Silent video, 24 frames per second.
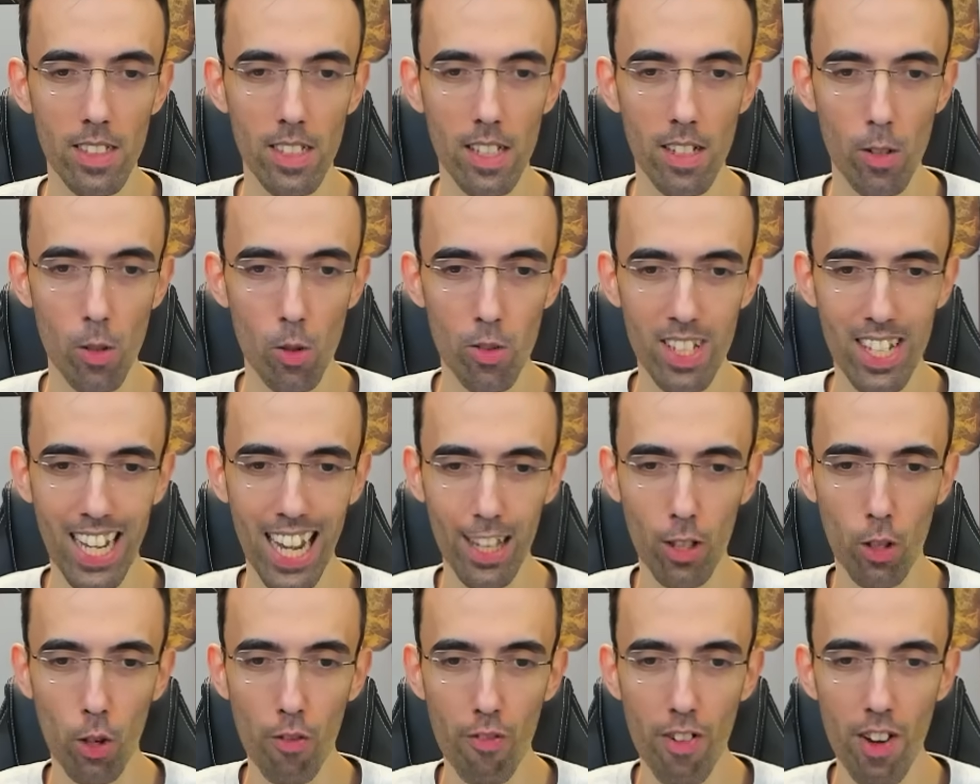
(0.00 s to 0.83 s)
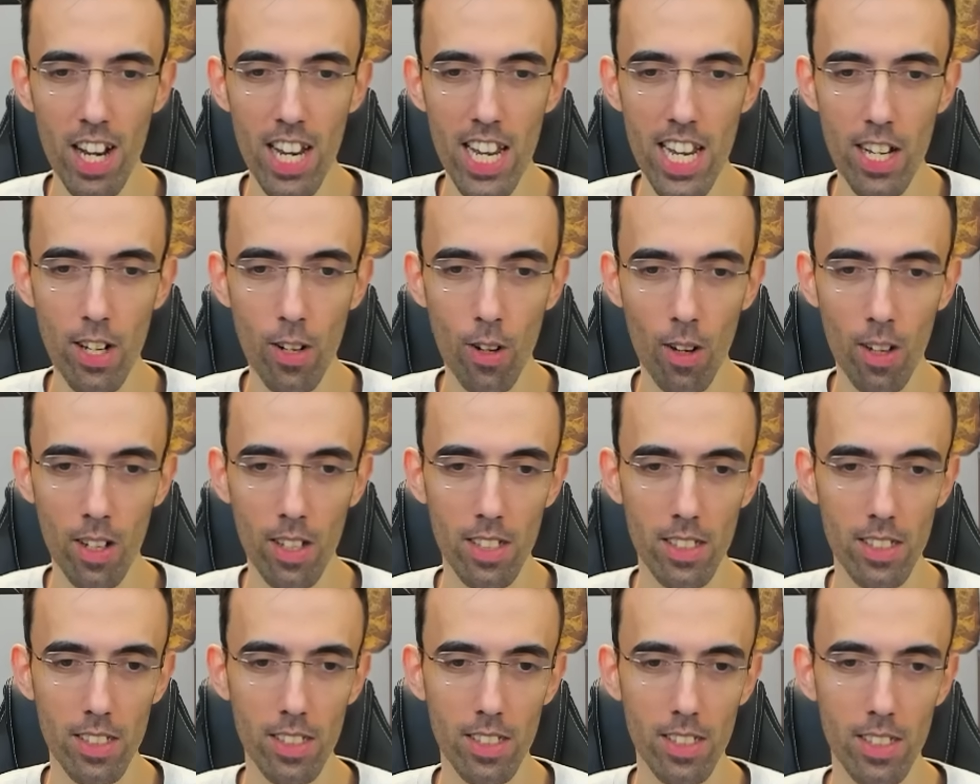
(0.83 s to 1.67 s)
Lo scatto felino.
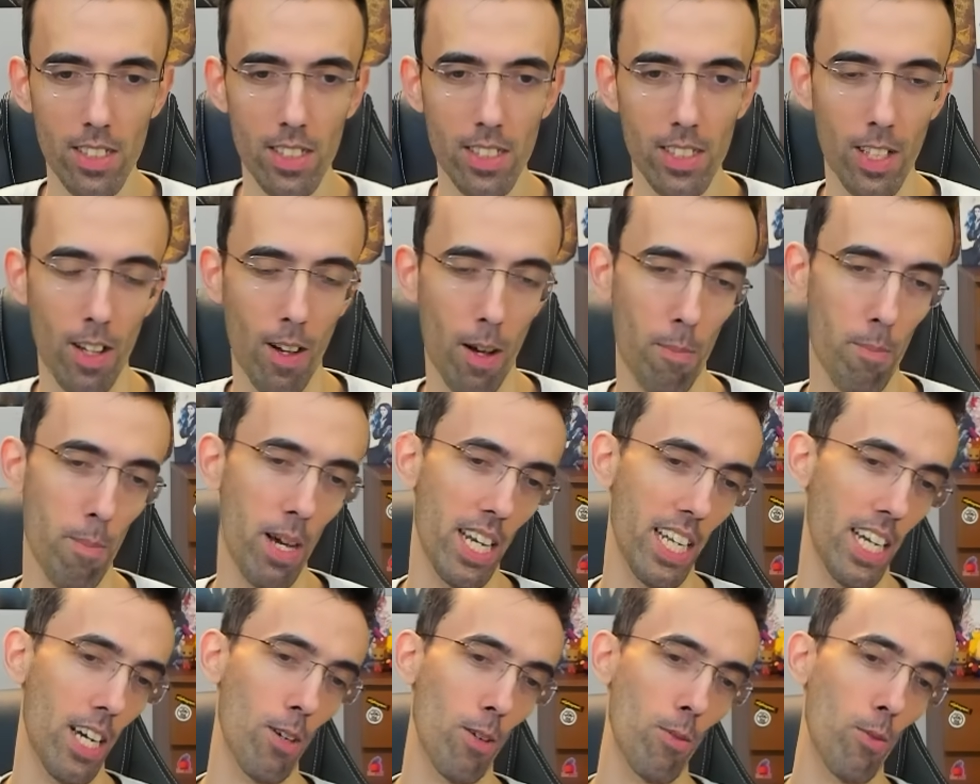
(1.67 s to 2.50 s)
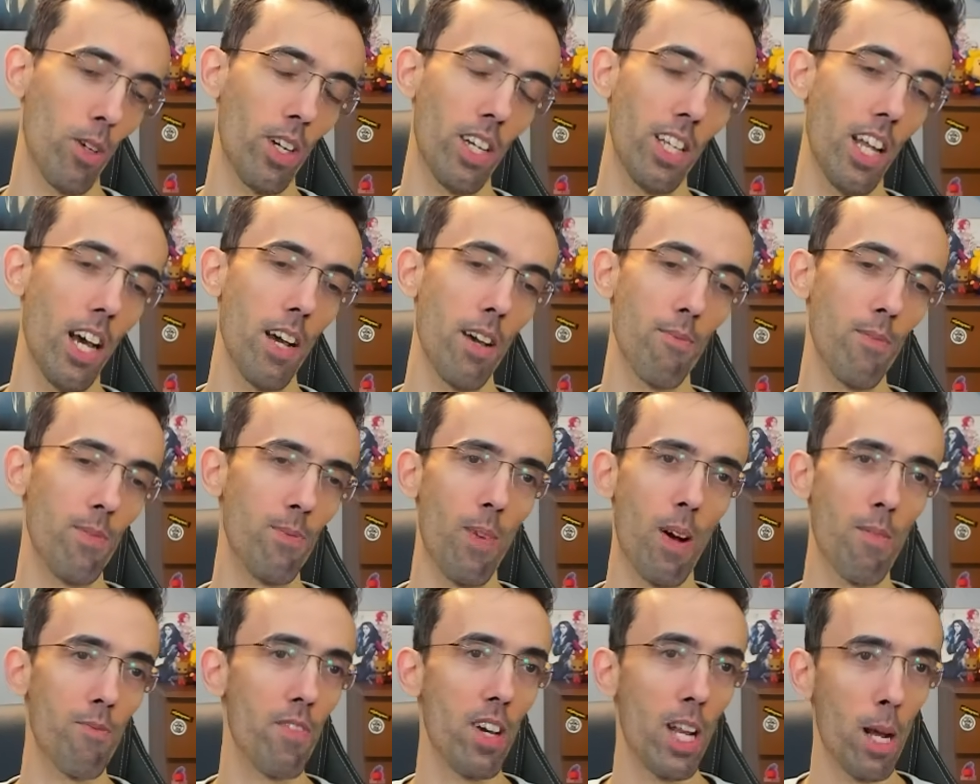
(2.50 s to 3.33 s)
No, vabbè, comunque dai. Ma
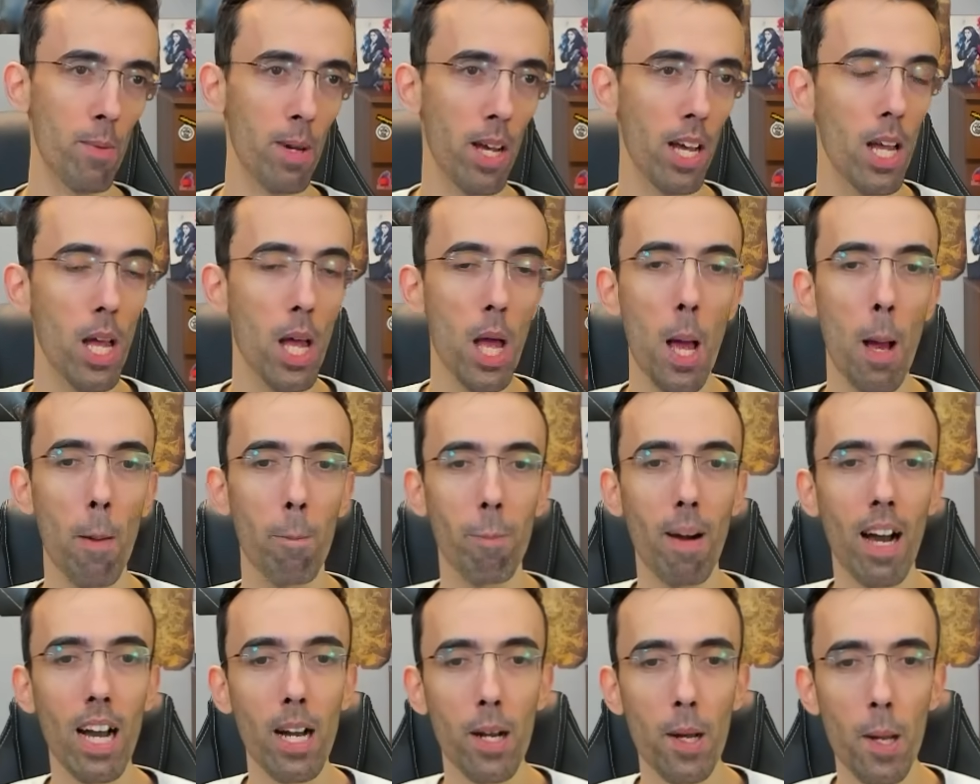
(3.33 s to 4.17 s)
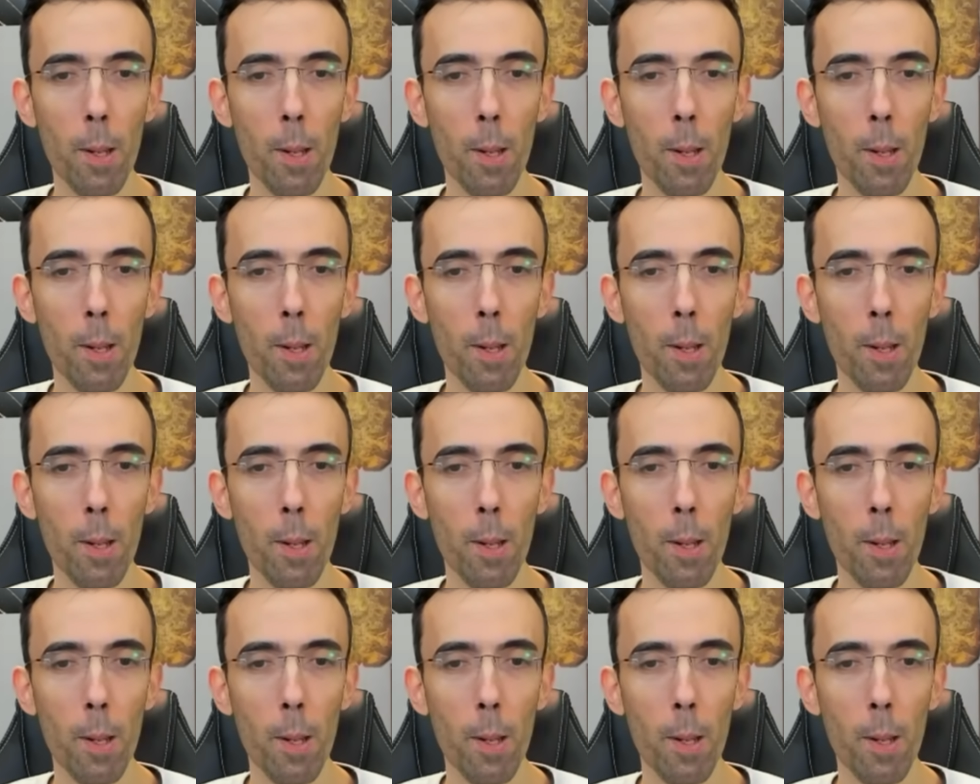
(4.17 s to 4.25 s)
veramente... Ma...